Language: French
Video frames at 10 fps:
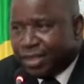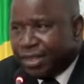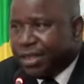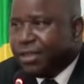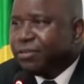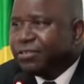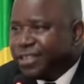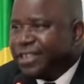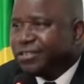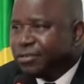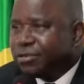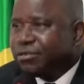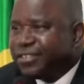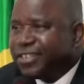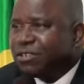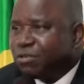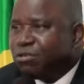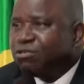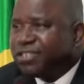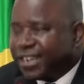Et on sait ce que ça
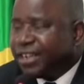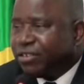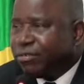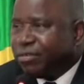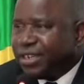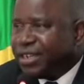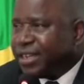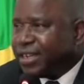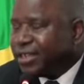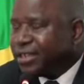causerait comme dégâts